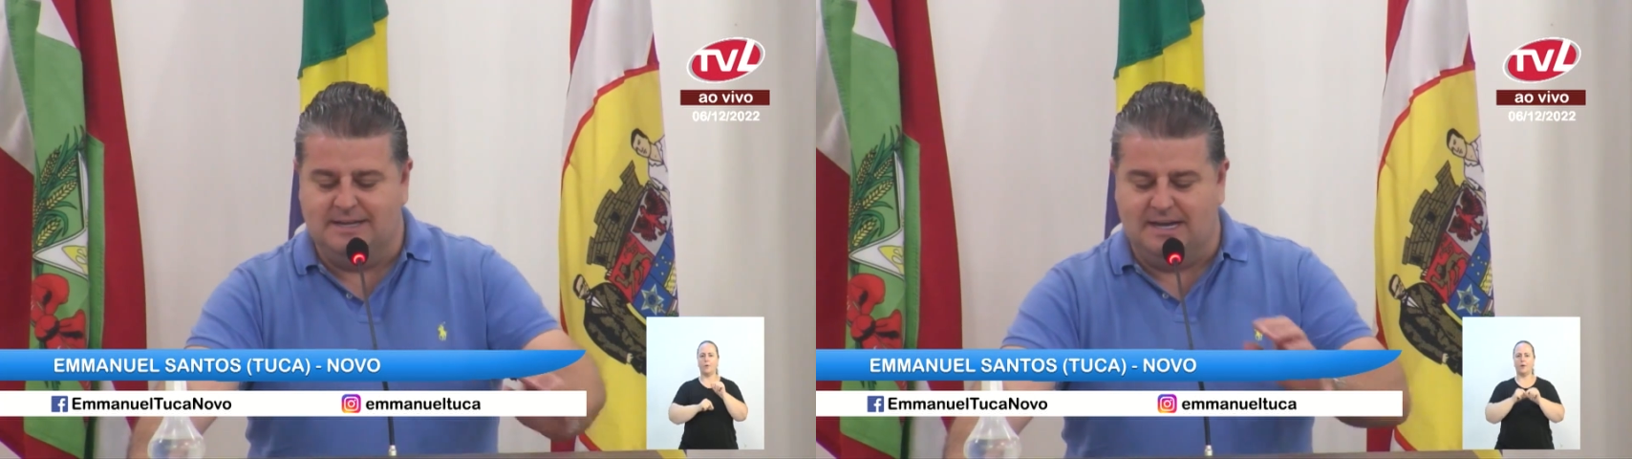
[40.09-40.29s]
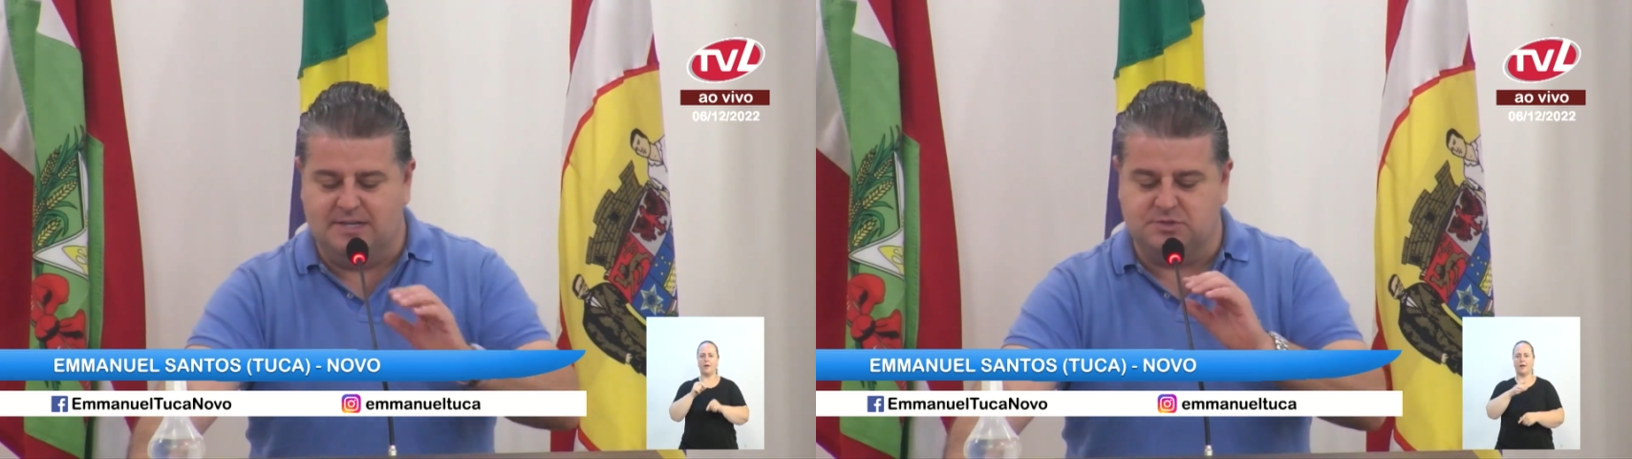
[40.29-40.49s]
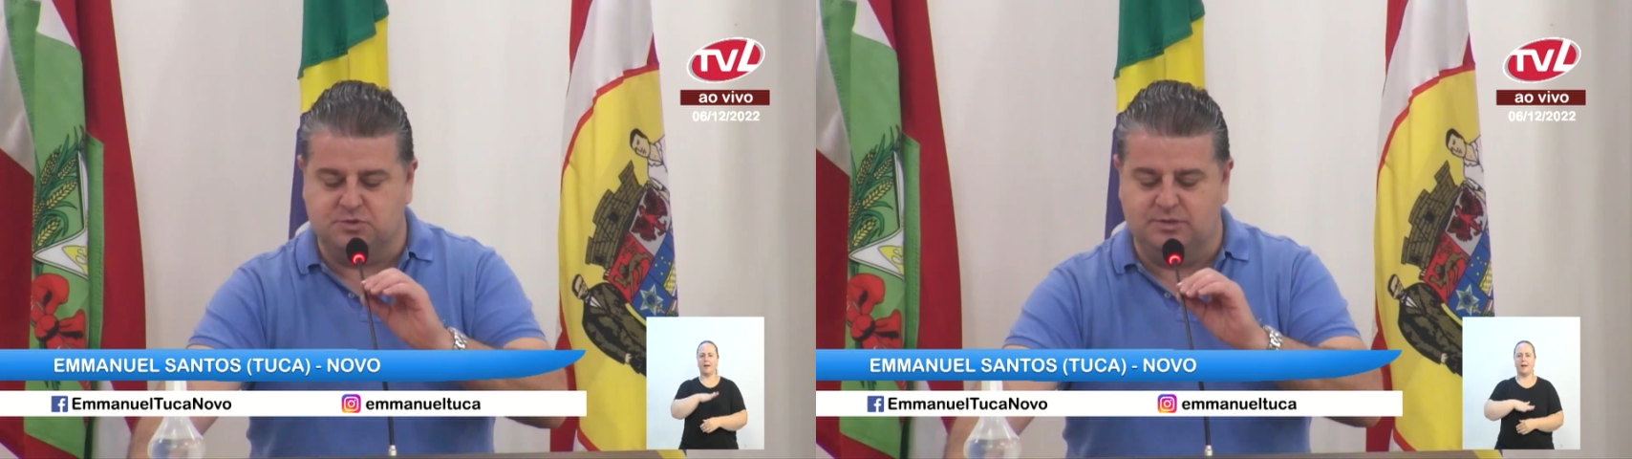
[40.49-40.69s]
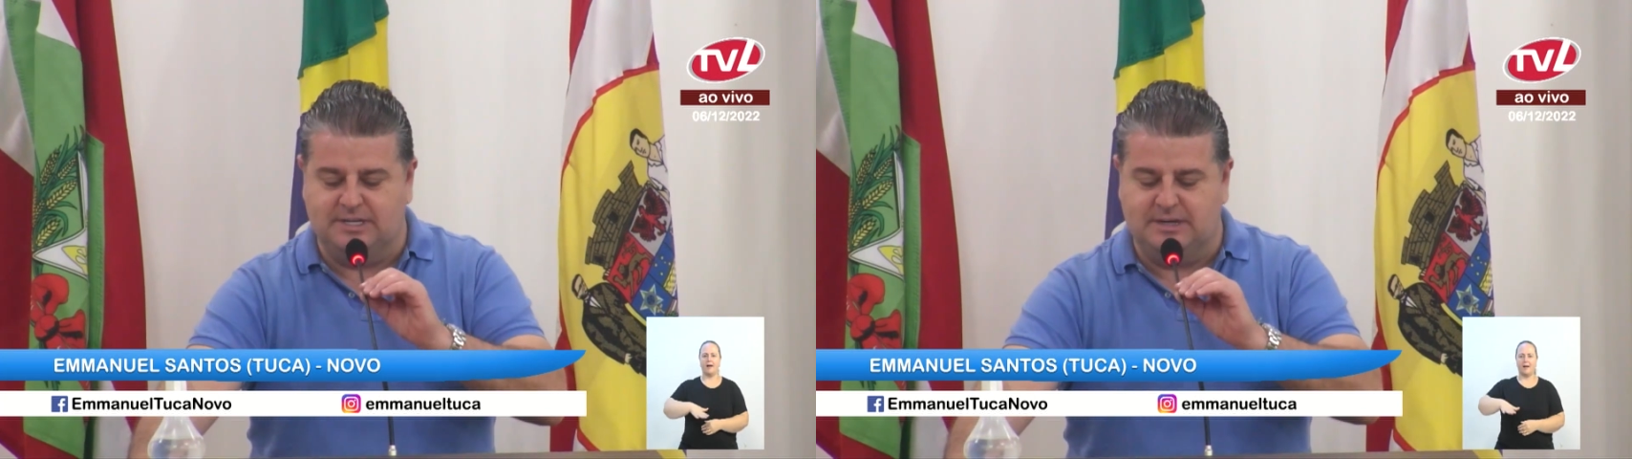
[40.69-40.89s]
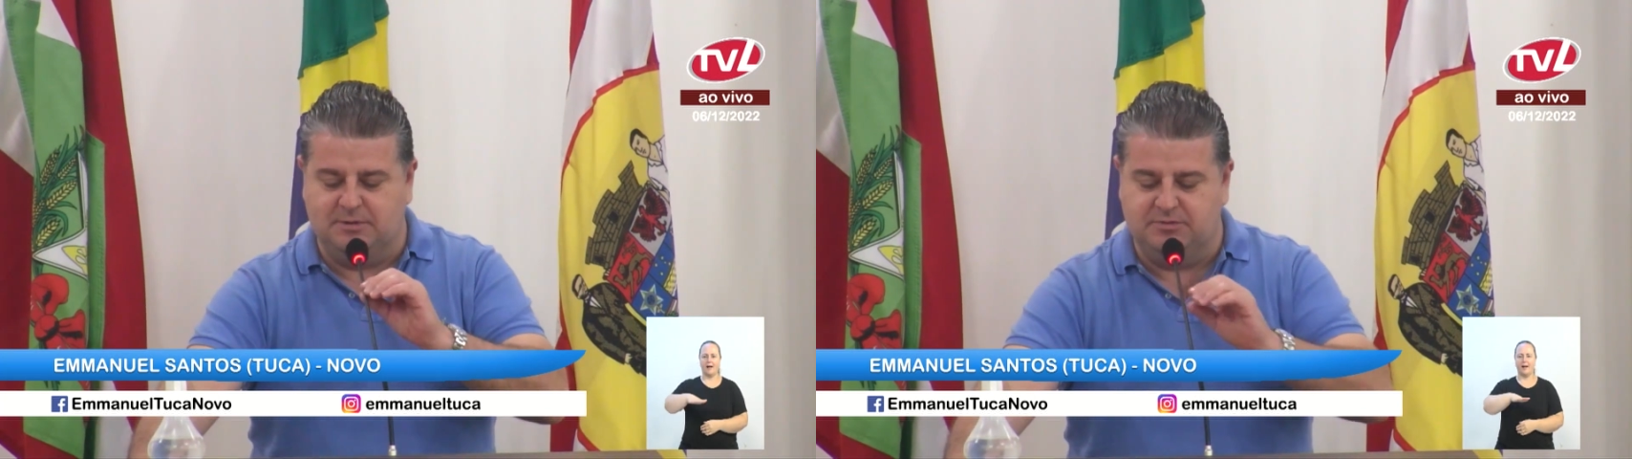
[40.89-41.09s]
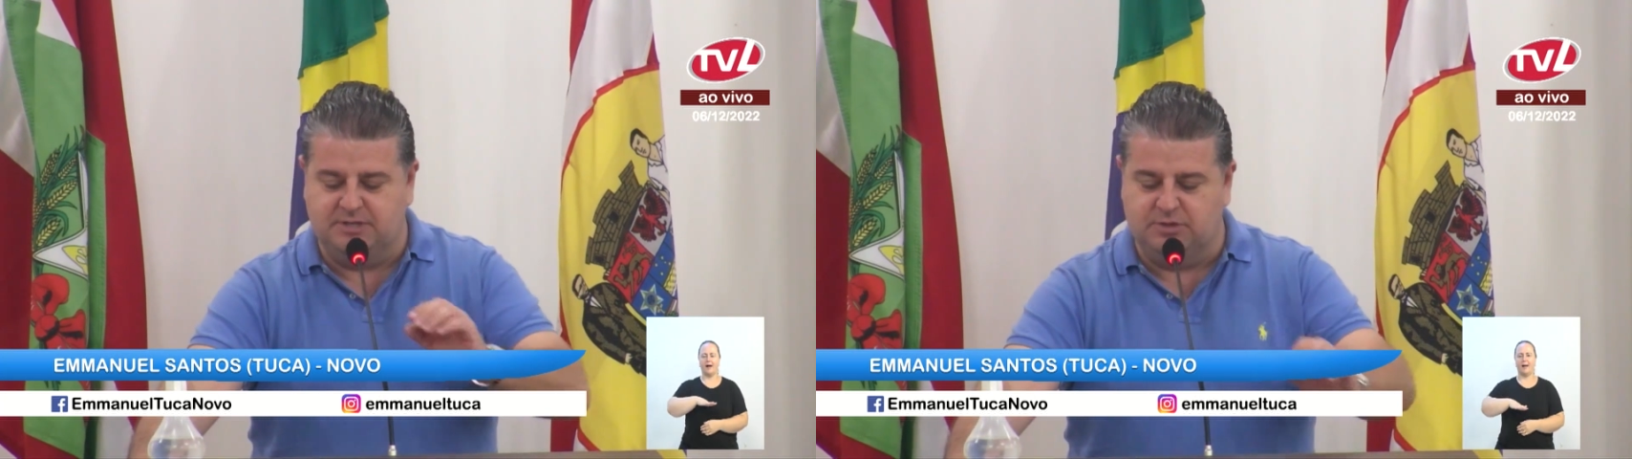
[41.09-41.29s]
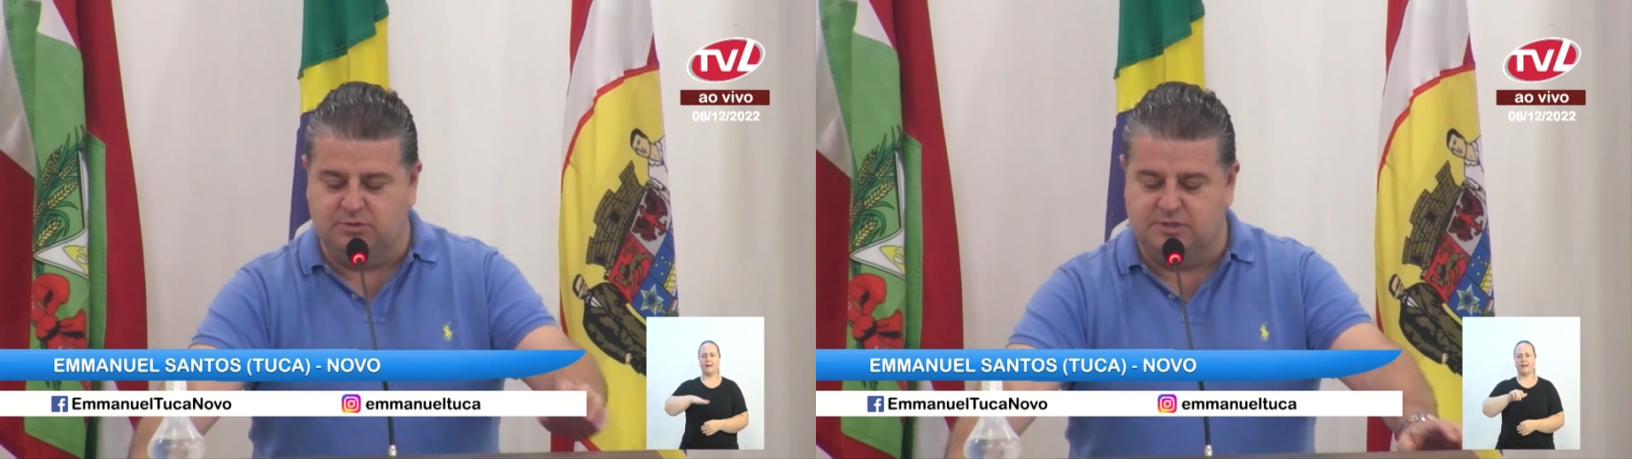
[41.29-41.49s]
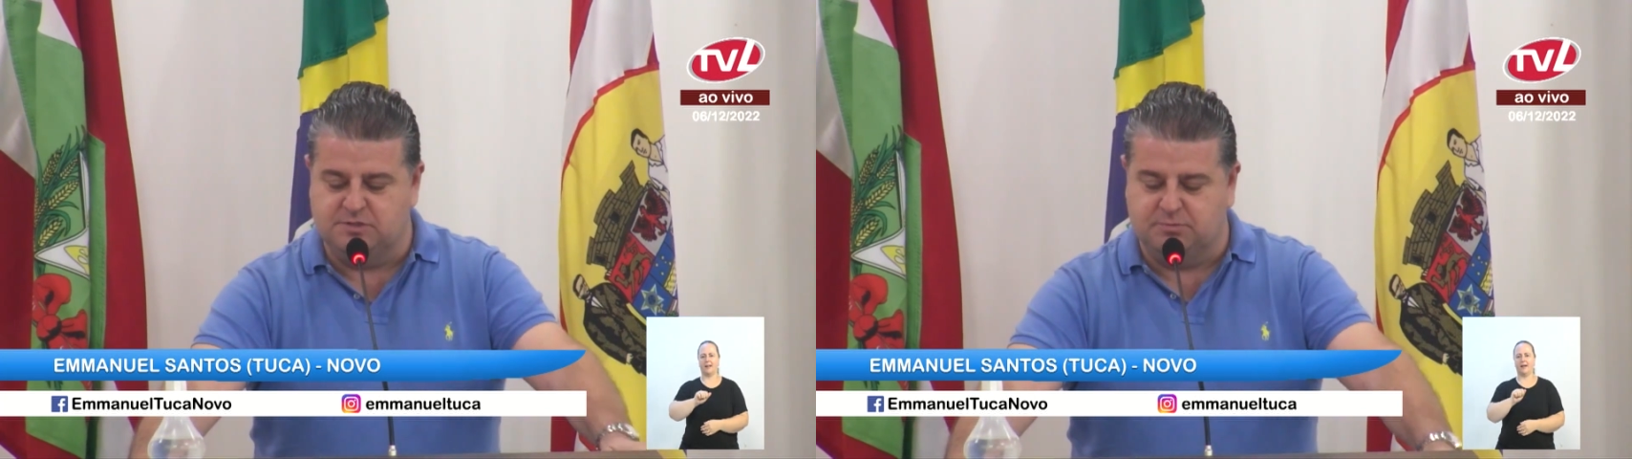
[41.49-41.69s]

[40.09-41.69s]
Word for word: azul na Câmara de Vereadores,